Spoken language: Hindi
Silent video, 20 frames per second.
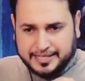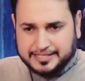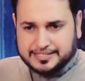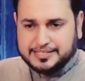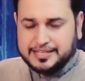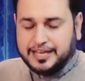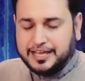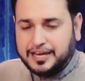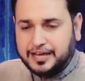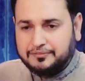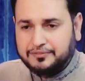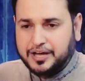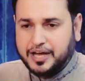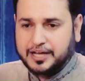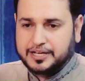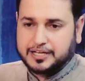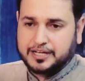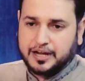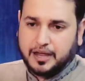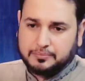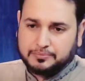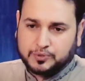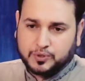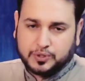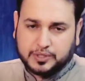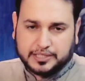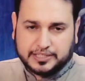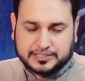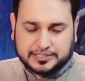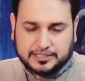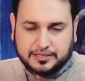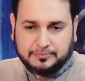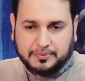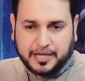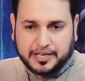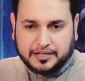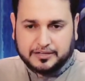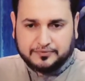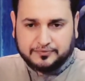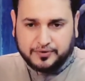इसके अलावा अगर आपको लिथियम
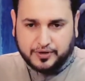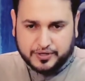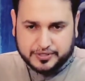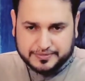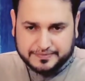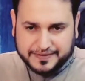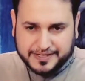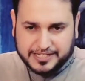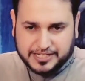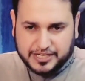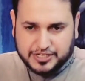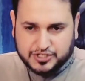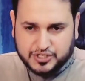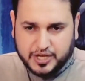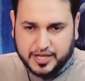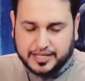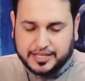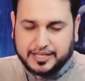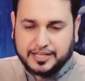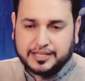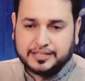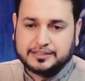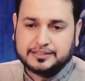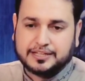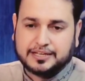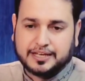आयरन फॉस्फेट का चाहिए